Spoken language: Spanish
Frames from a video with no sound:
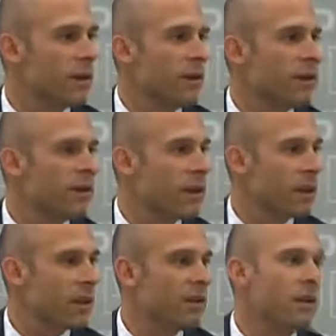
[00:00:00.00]

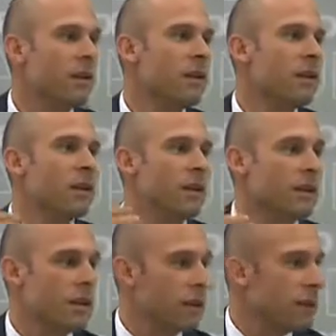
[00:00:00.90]
necesarias,
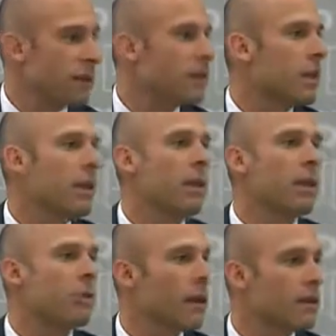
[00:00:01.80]
incrementales,
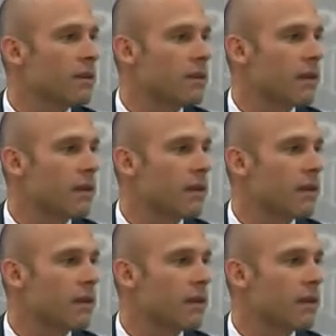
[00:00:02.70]
graduales.